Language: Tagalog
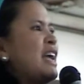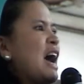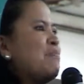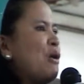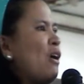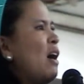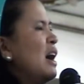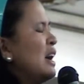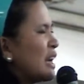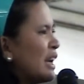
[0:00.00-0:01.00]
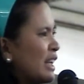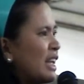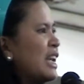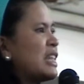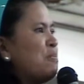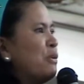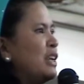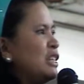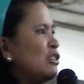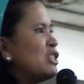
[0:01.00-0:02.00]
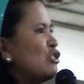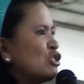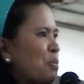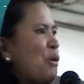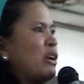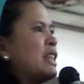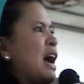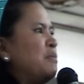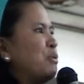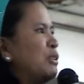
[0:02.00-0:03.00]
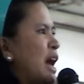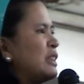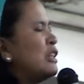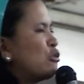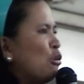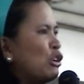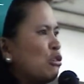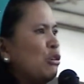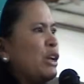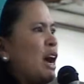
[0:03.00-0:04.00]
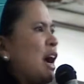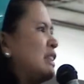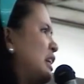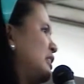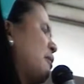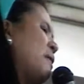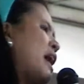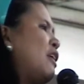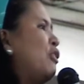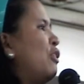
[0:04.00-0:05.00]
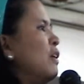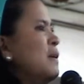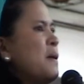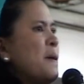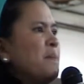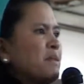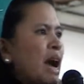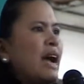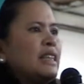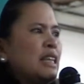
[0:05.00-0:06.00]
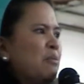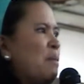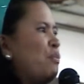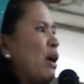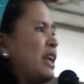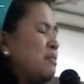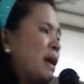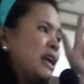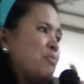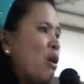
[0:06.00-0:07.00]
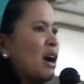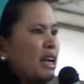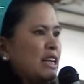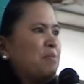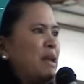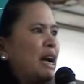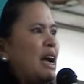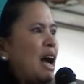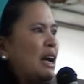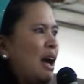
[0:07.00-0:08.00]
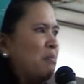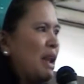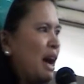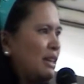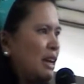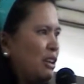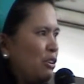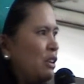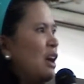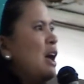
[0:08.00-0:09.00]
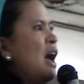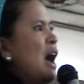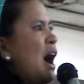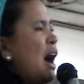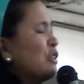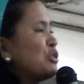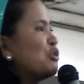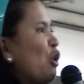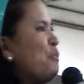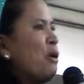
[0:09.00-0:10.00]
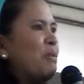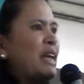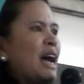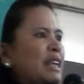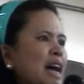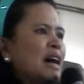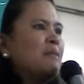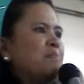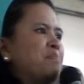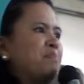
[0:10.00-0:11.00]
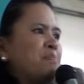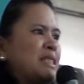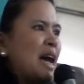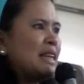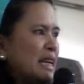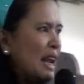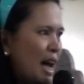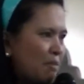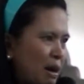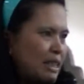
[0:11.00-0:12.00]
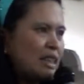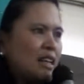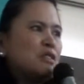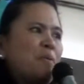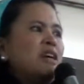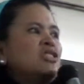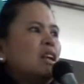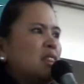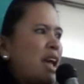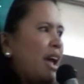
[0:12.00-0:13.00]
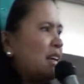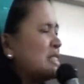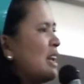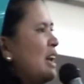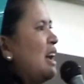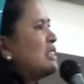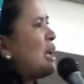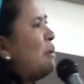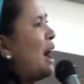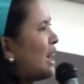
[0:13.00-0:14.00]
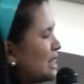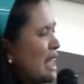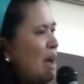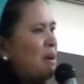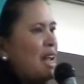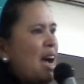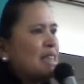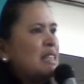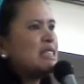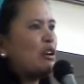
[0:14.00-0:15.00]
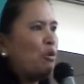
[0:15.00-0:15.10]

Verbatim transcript: Kaya po, kikita po ninyo, sinusuportahan po natin tuloy-tuloy ang ating trabaho, kahit naman po ay iba na po ang kanyang pinagkakaabalahan ngayon. Uh, gusto ko pong bigyan ng pasasalamat na special thanks sa mga kasama natin sa